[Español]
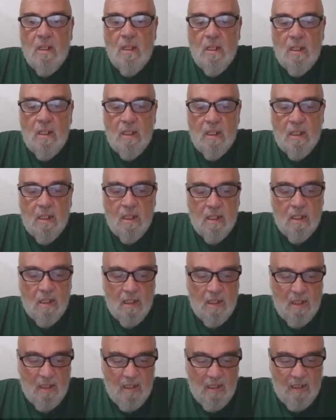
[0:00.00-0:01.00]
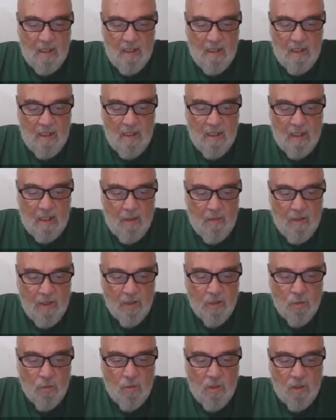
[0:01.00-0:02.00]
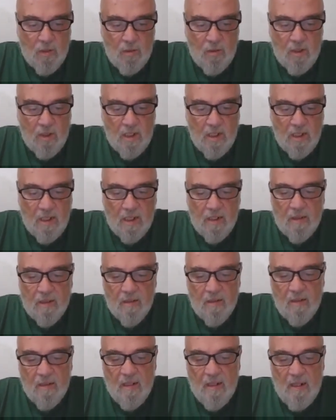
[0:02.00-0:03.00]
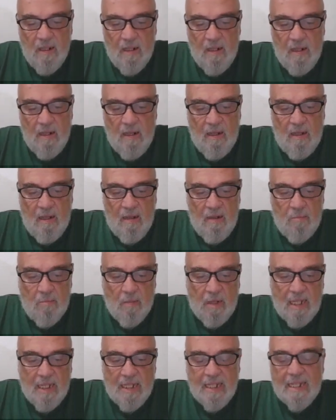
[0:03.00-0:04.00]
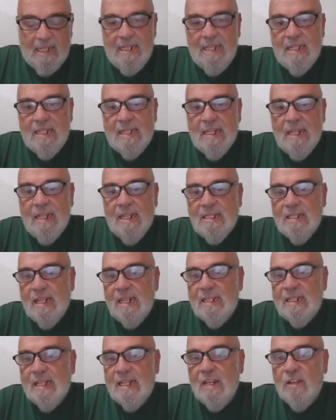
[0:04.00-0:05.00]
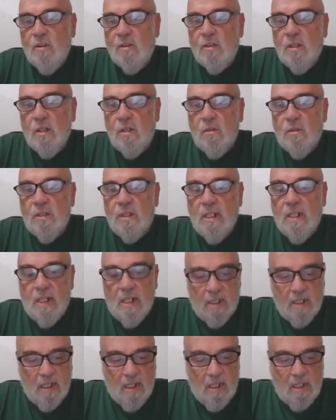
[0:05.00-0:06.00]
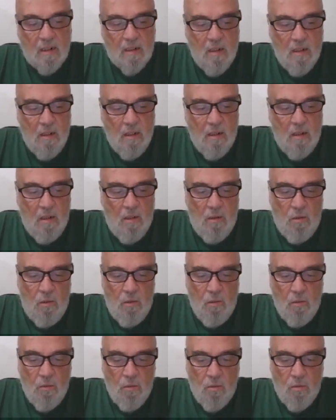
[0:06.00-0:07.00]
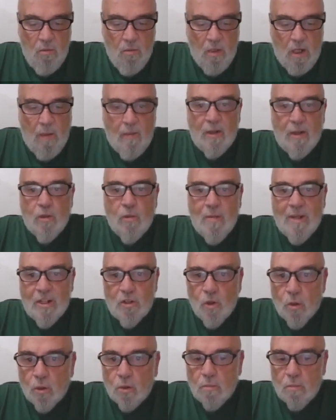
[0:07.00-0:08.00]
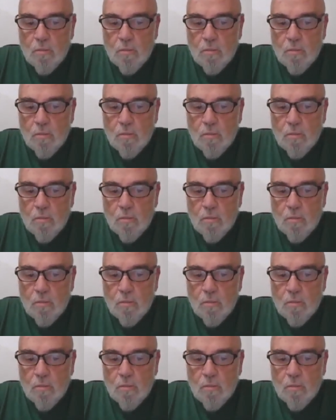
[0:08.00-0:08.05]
eh, el caballo cuando tiene más de 15, 16 años se considera ya un caballo mayor.